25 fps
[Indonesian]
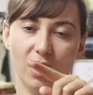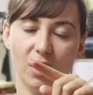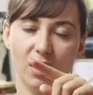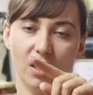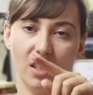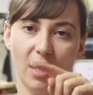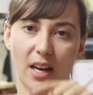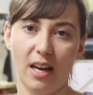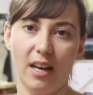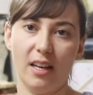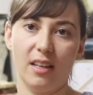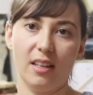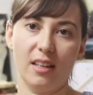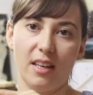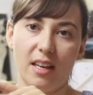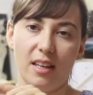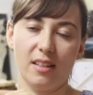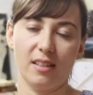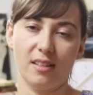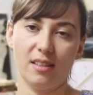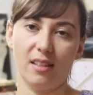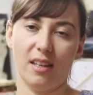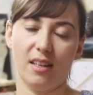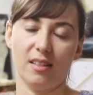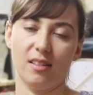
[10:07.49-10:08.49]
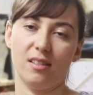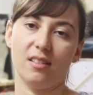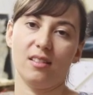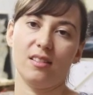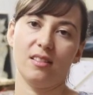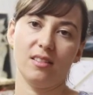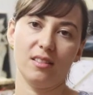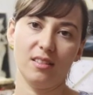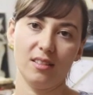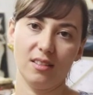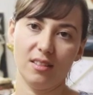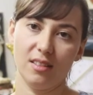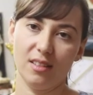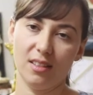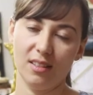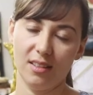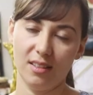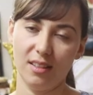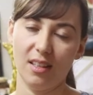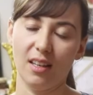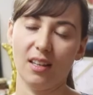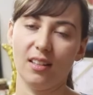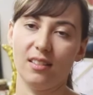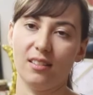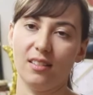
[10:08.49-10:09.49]
I S S. S S.
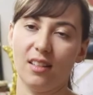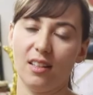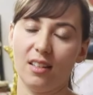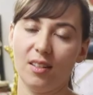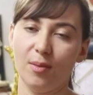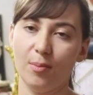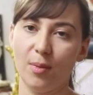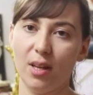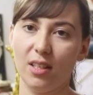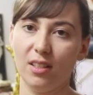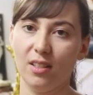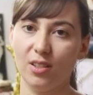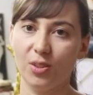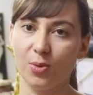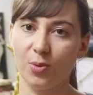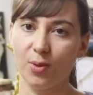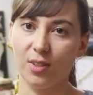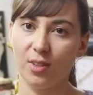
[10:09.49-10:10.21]
Ya, oke, okay. seperti Bali Swiss,